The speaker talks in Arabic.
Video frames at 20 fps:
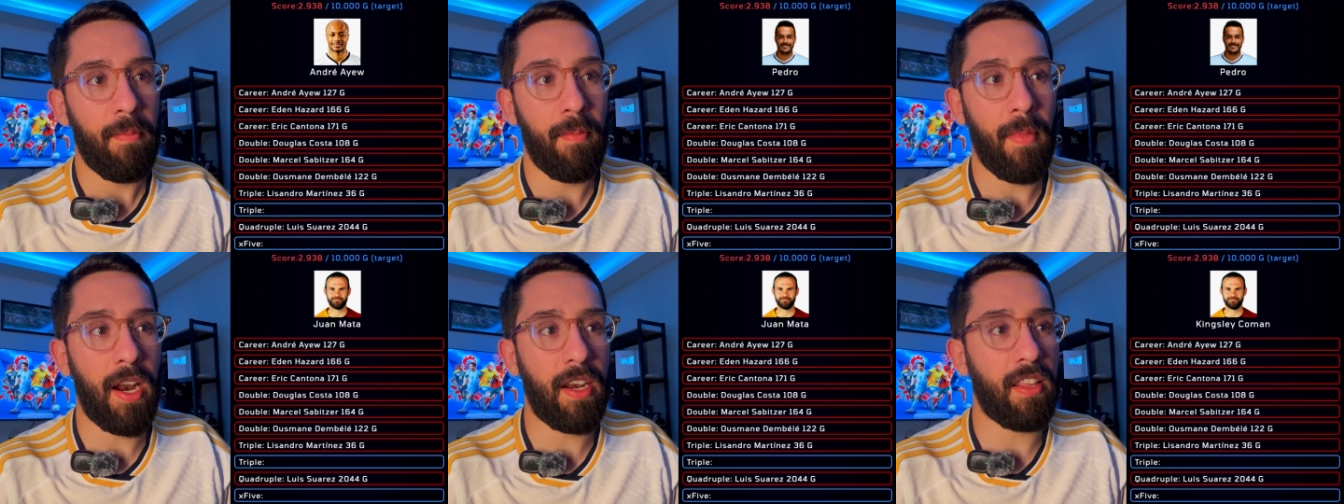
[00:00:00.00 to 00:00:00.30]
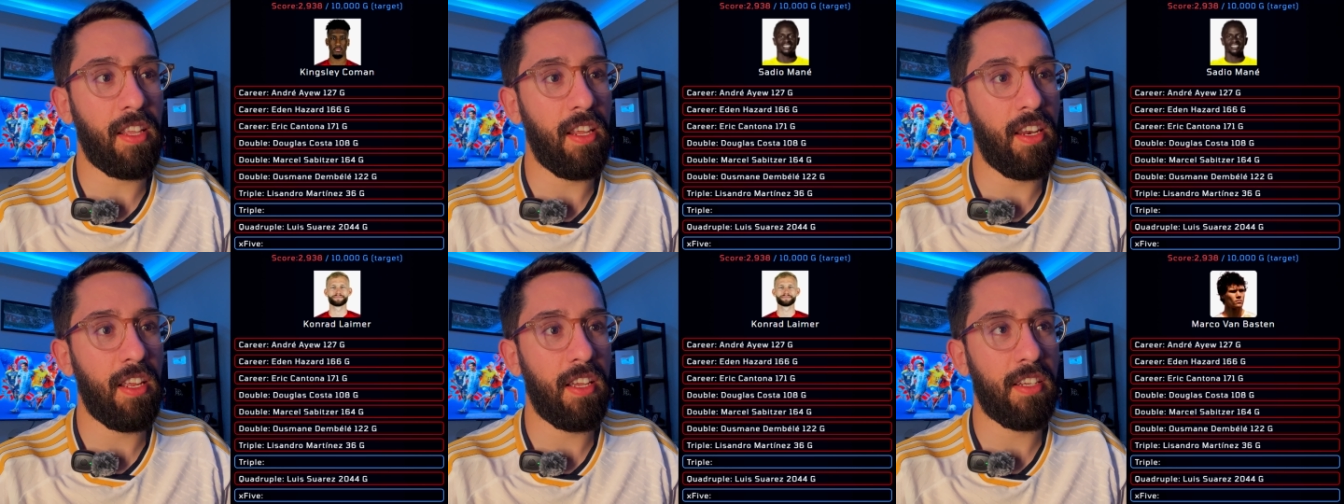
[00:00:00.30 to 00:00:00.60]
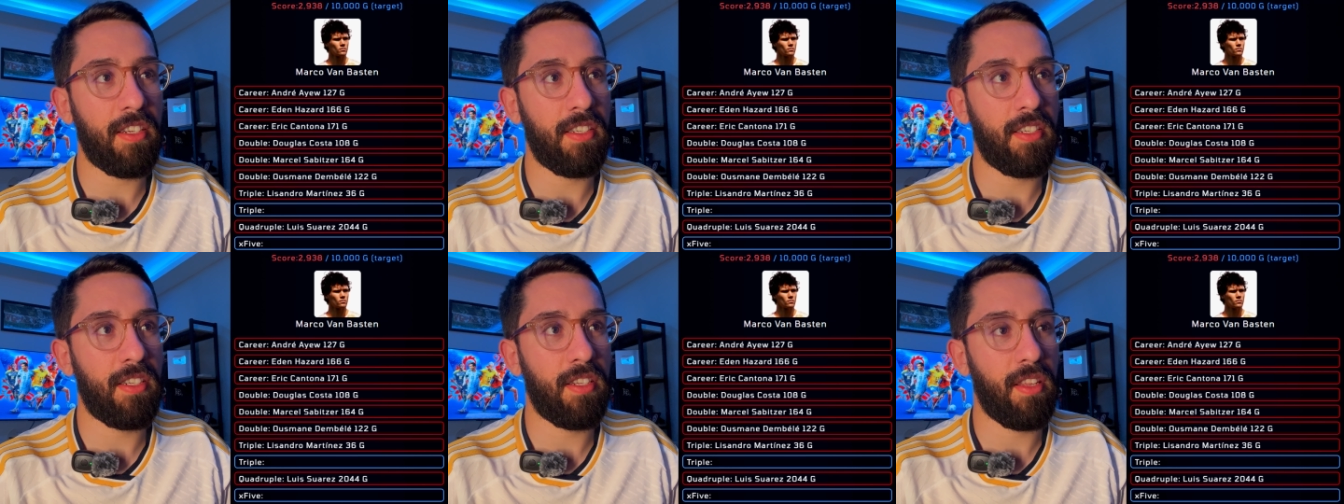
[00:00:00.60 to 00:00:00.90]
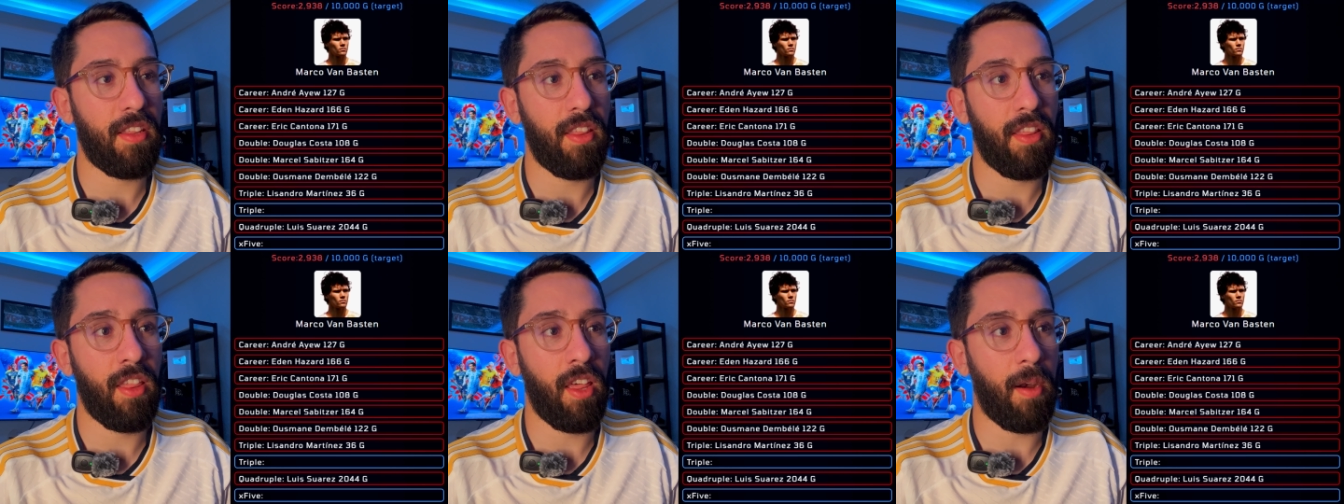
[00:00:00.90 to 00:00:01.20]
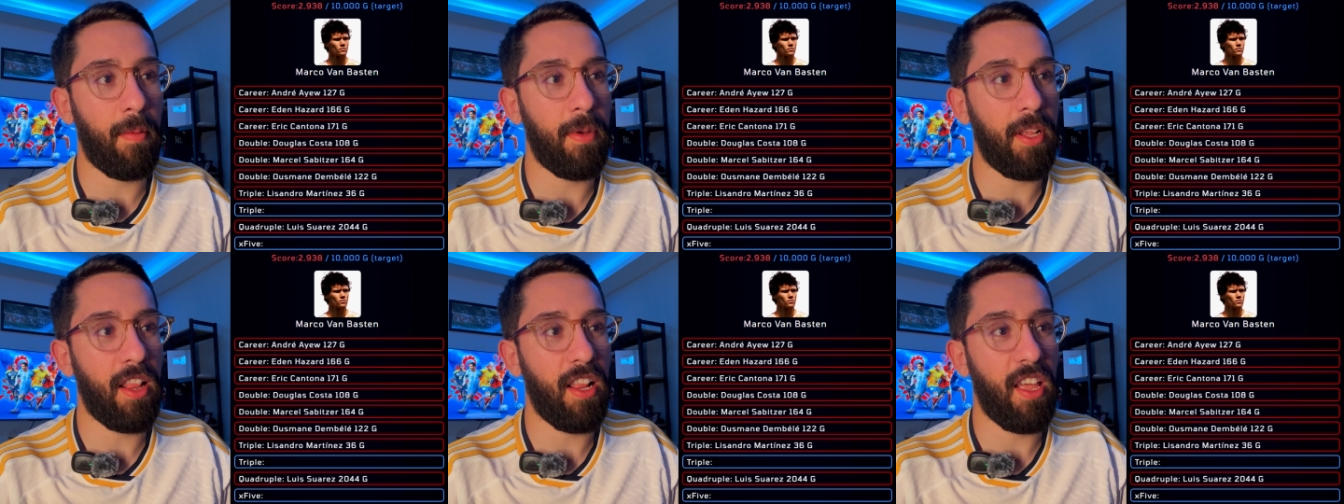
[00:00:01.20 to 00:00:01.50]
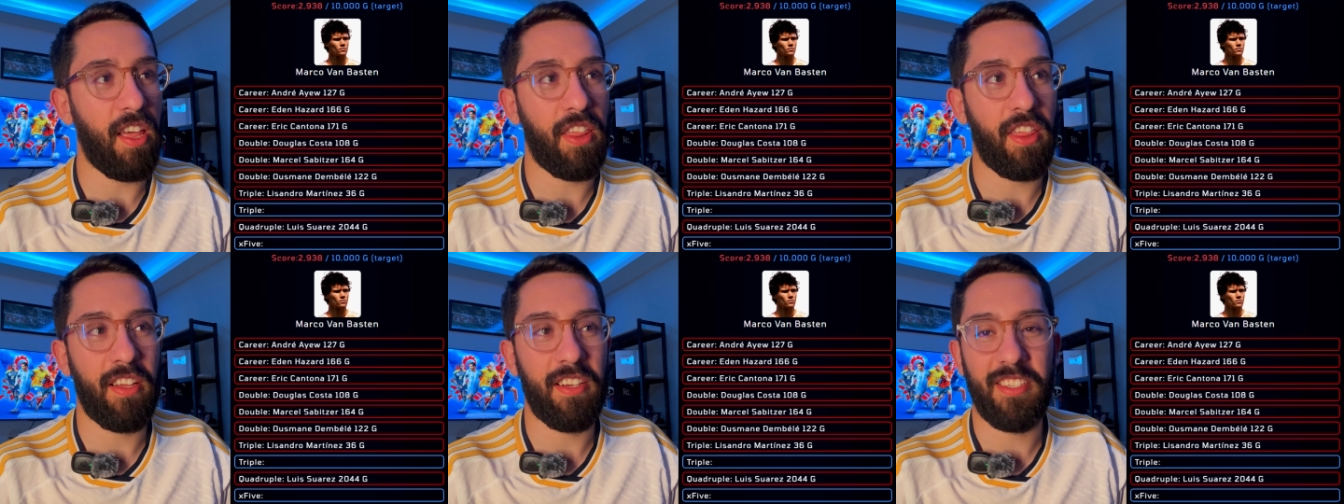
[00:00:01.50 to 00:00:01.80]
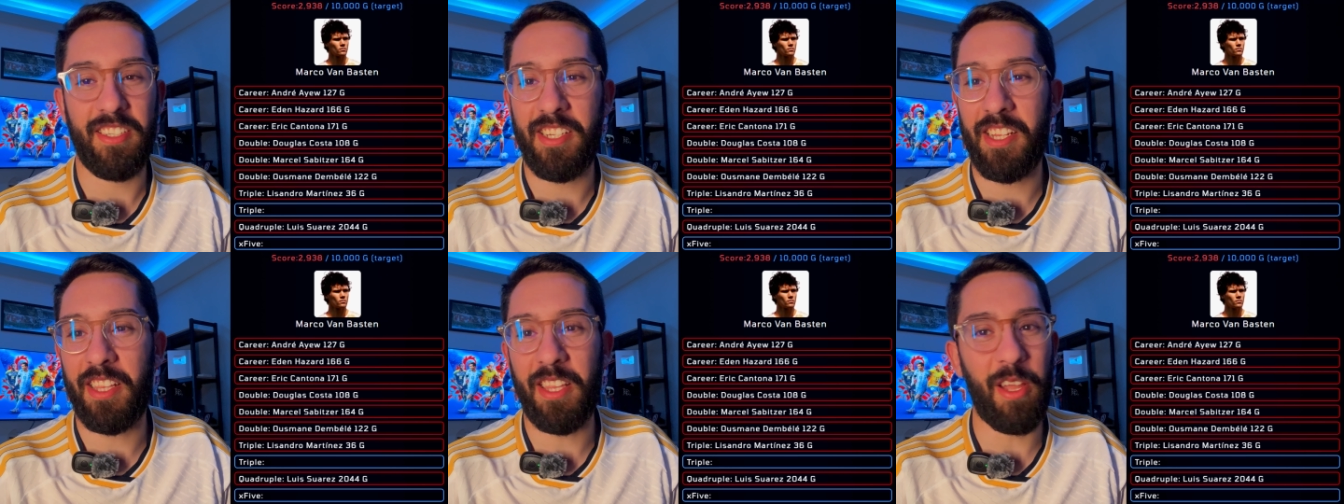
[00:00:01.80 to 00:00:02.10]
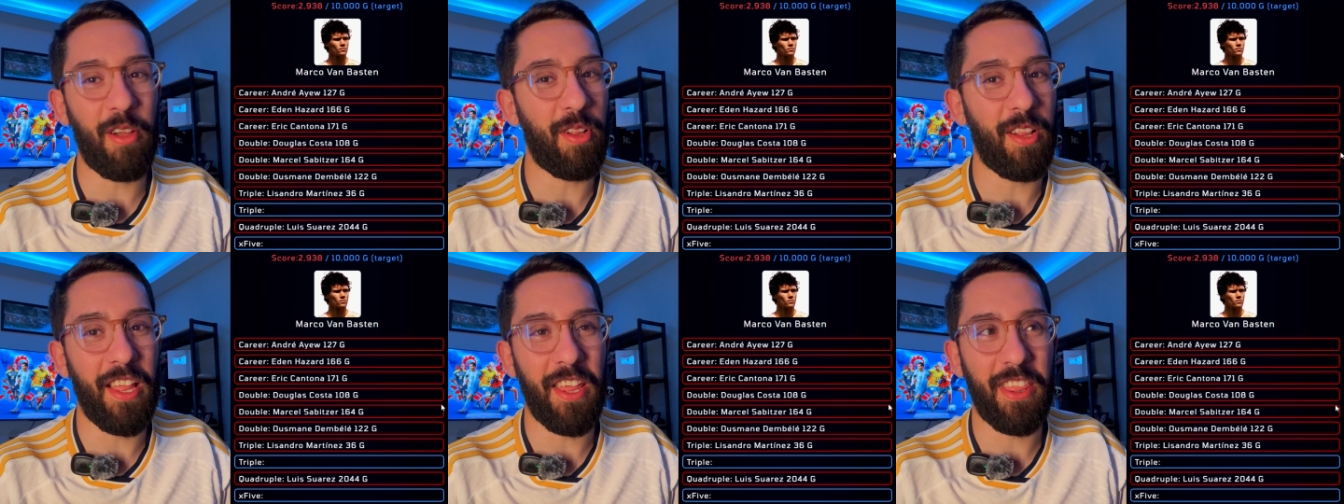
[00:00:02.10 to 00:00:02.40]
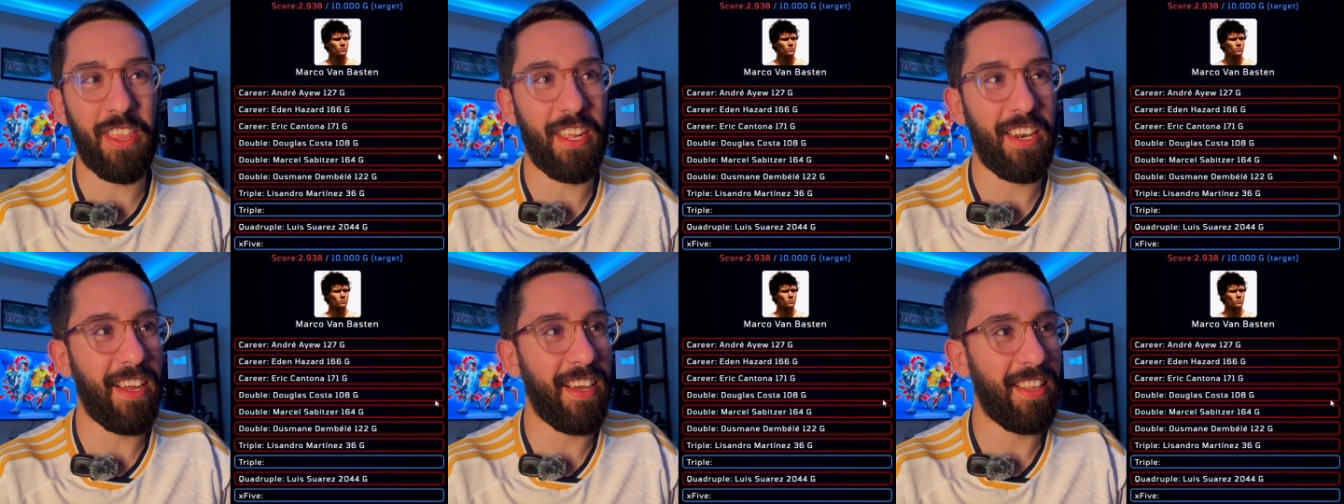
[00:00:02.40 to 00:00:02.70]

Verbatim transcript: مارتينيز ضرب ثلاثة 36